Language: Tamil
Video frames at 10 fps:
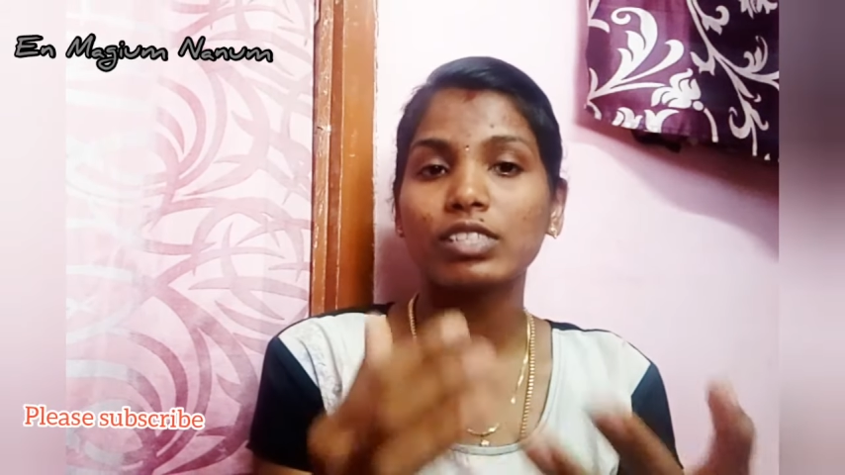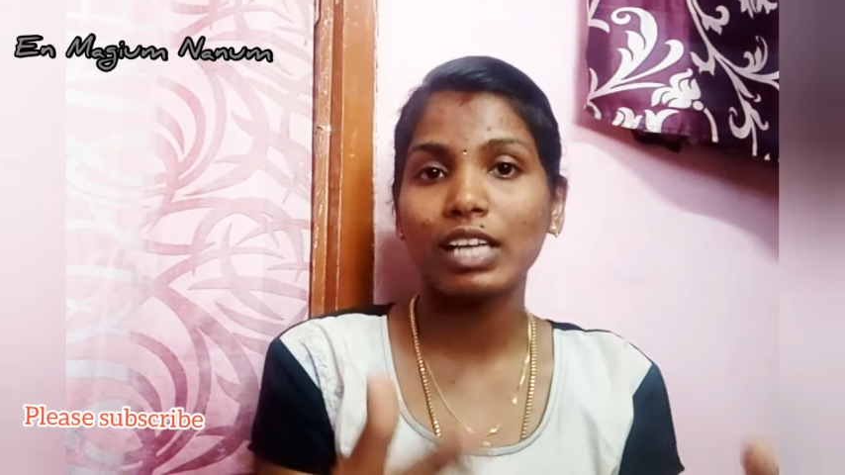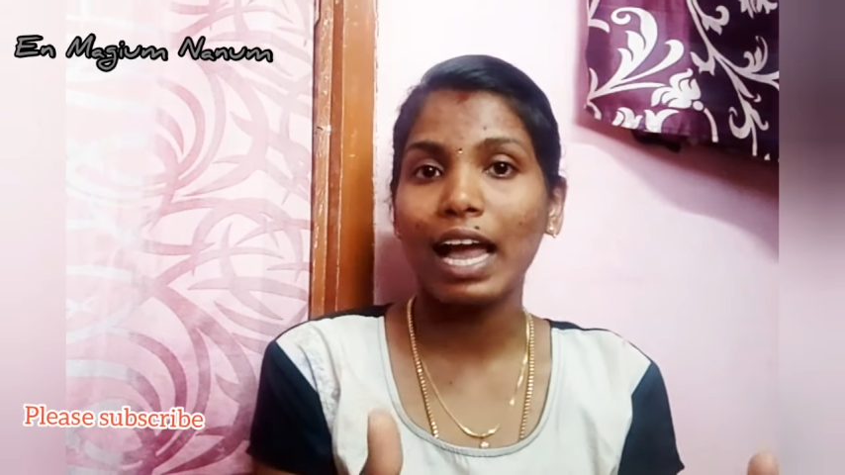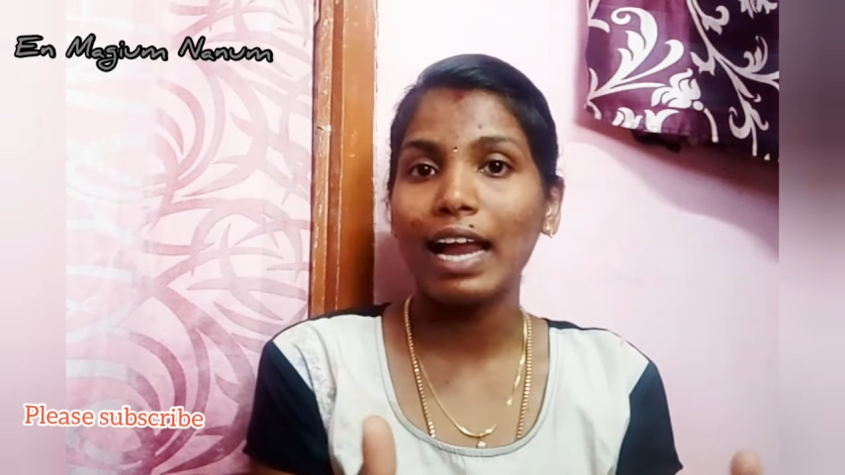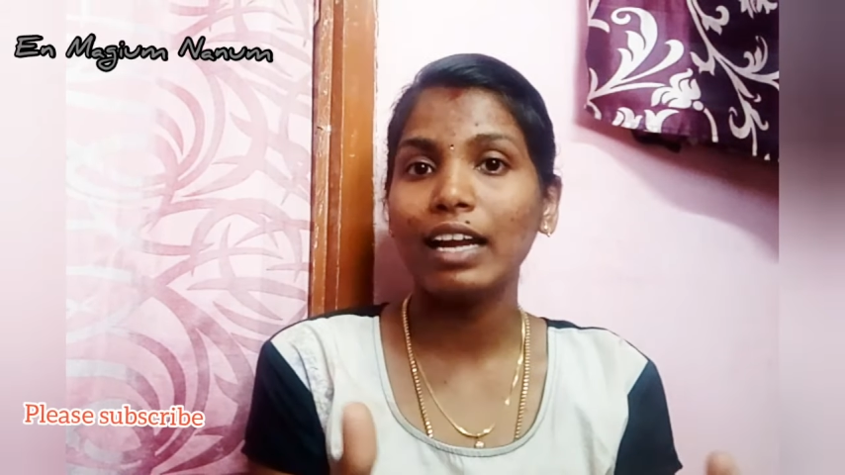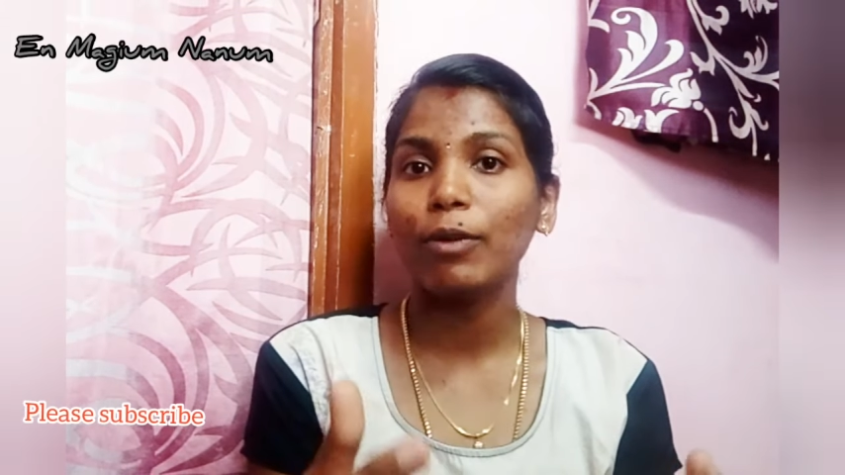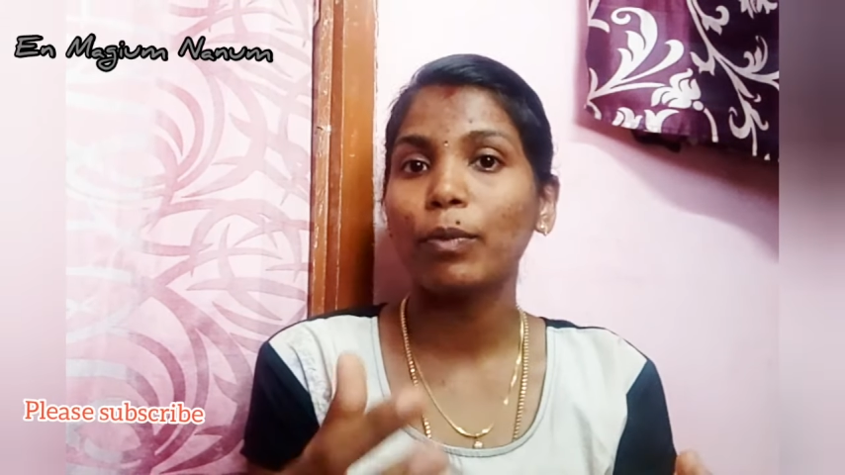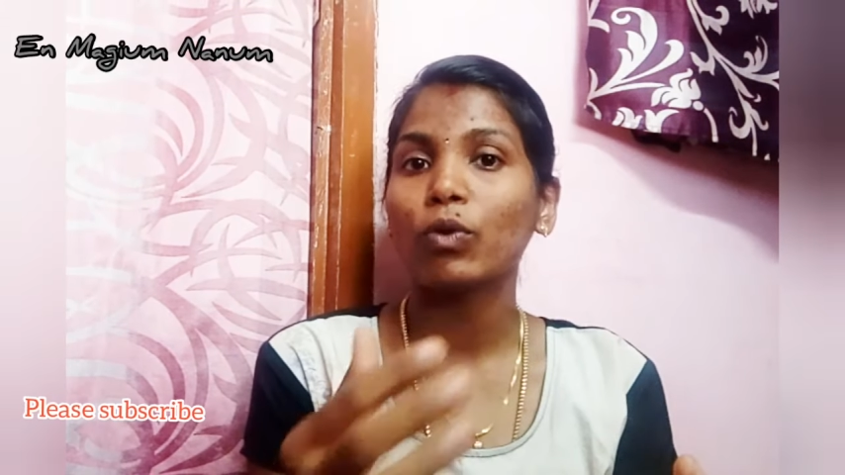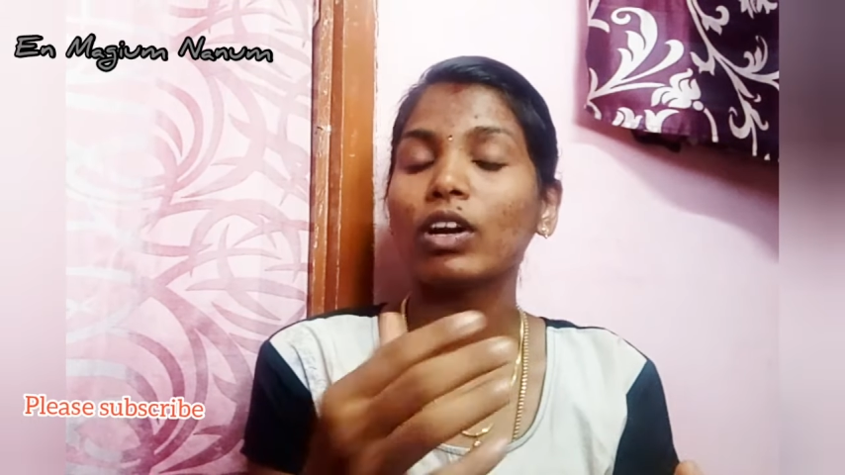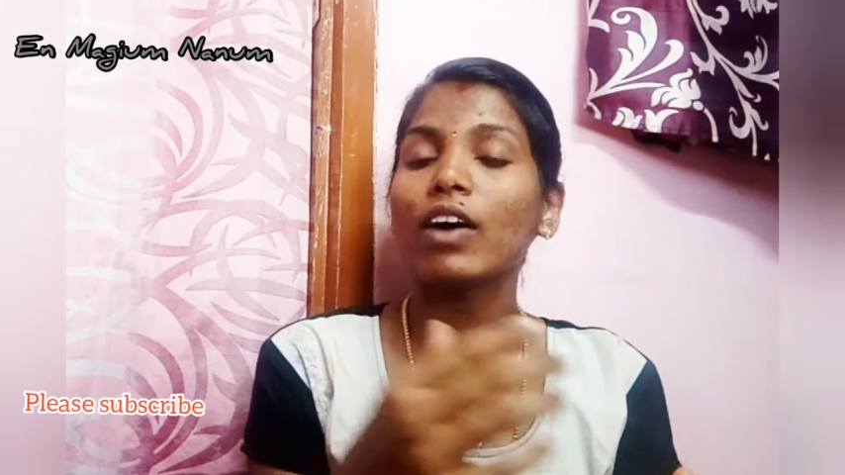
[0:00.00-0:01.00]
ஸ்கேன்
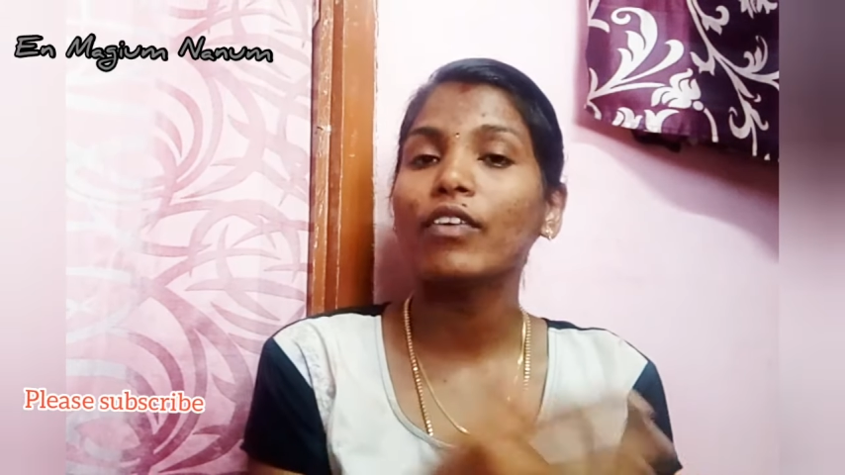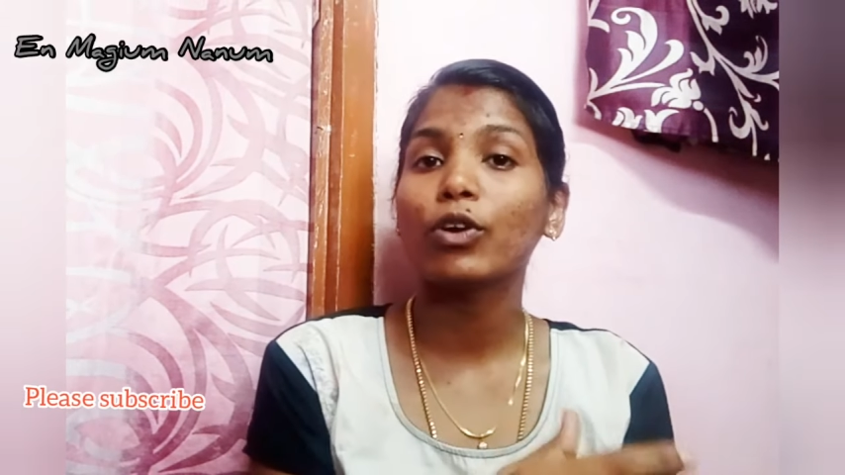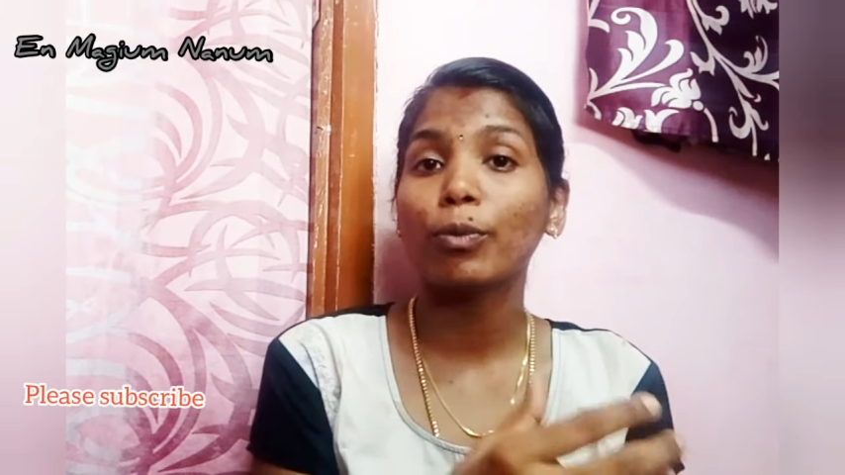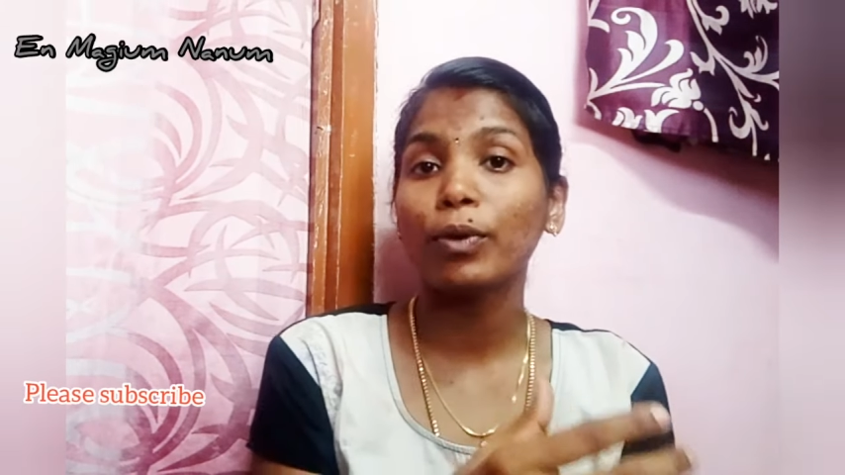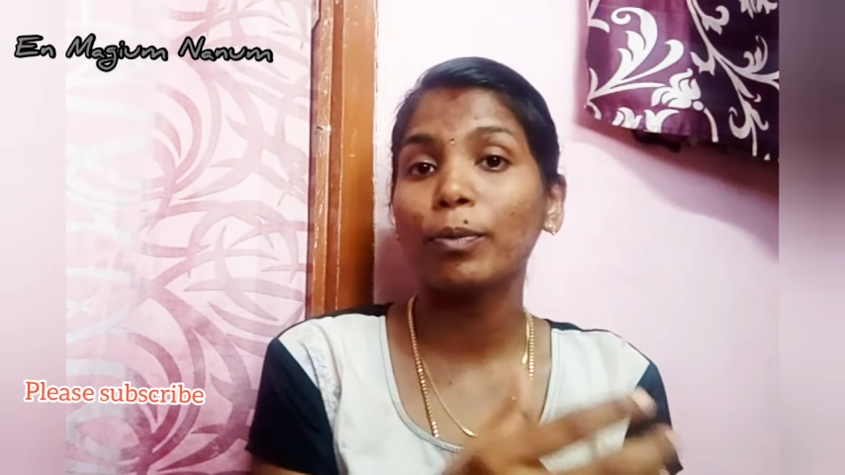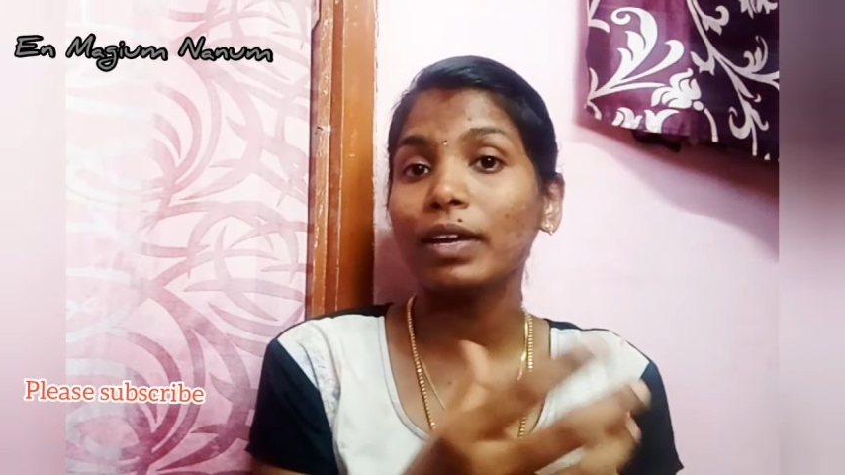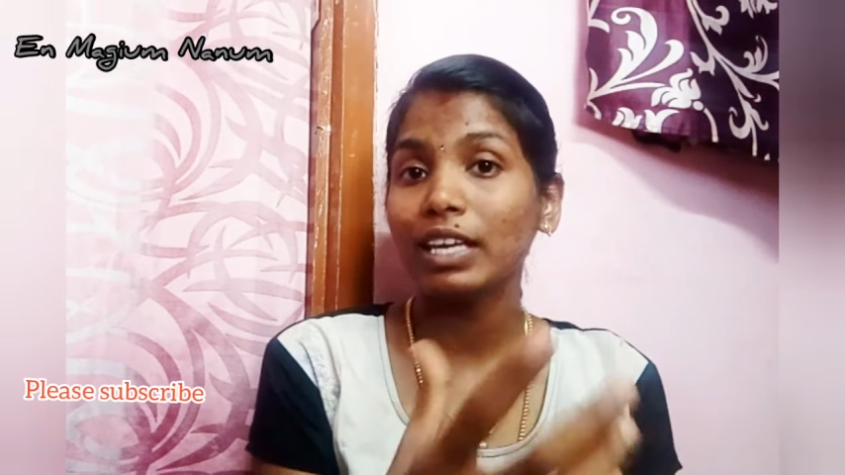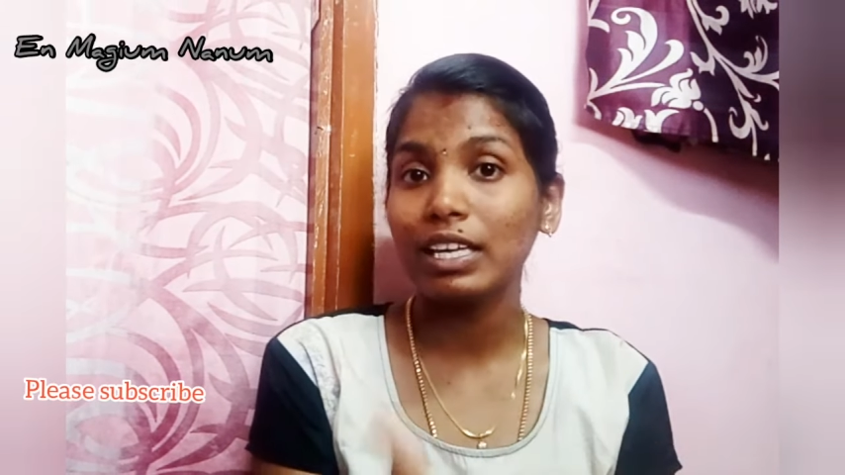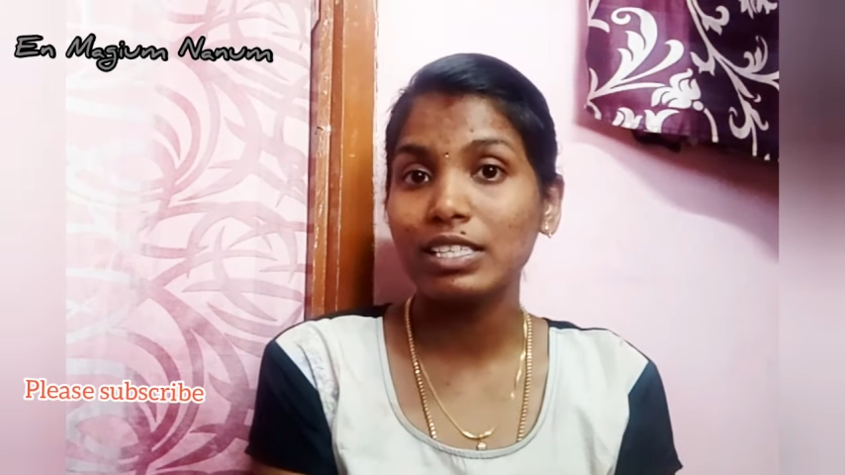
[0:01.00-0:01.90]
ரிப்போர்ட்டில் அவங்க ரொம்ப ரொம்ப